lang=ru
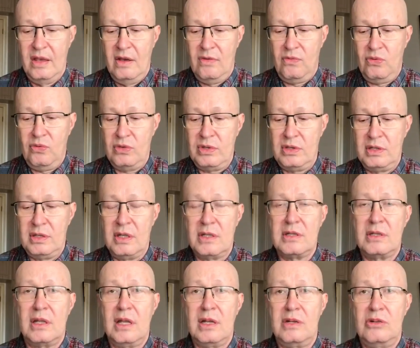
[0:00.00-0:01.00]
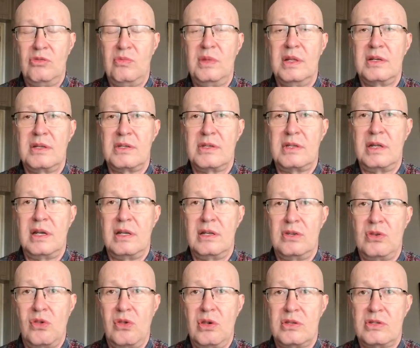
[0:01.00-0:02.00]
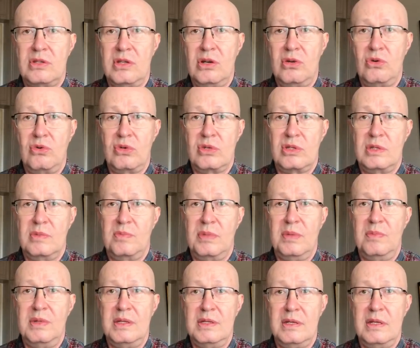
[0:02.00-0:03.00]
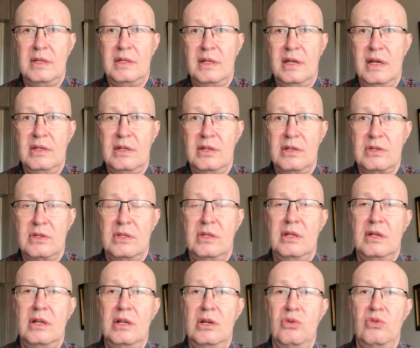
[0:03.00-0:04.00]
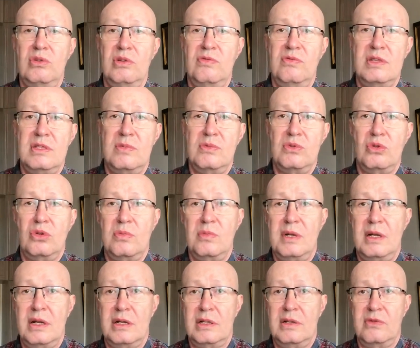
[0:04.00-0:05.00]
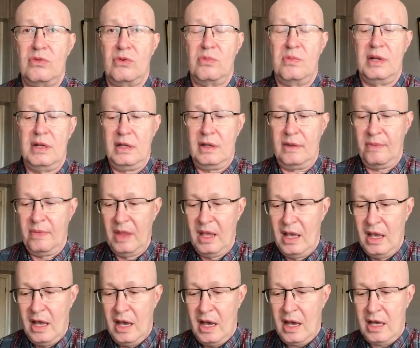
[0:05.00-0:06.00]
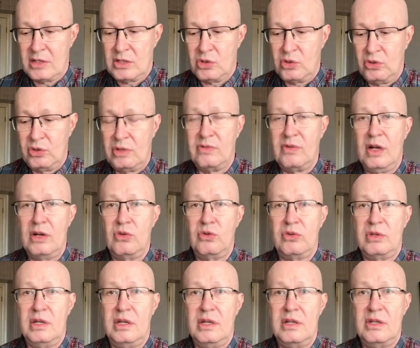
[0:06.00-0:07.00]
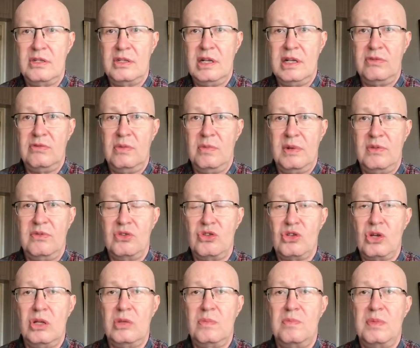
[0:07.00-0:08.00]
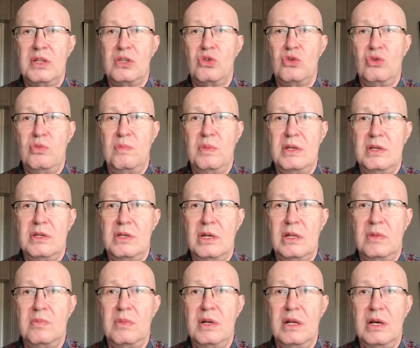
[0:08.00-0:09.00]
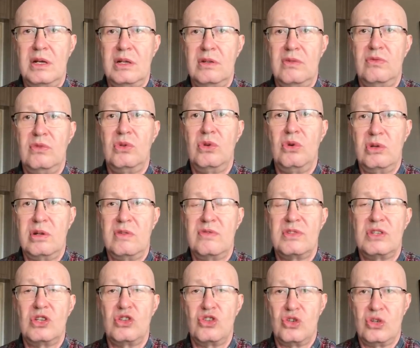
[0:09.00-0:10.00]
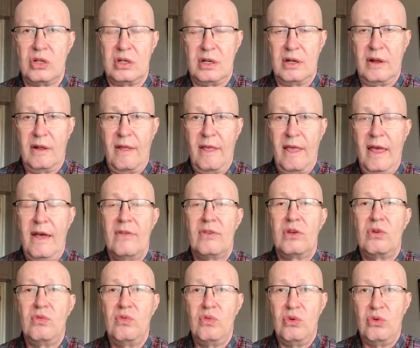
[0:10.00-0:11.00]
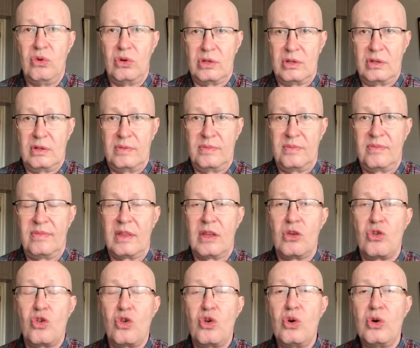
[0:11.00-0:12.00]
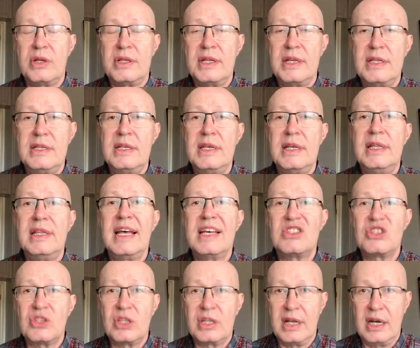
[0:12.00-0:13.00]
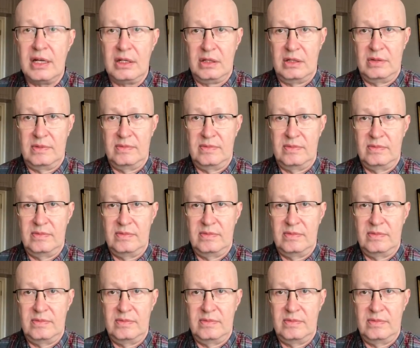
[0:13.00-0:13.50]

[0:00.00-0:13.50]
В фонде национального благосостояния сейчас находится приблизительно 11 триллионов 800 миллиардов рублей, а золото-валютные резервы превышают 550 миллиардов долларов США. Так вот, черный день настал.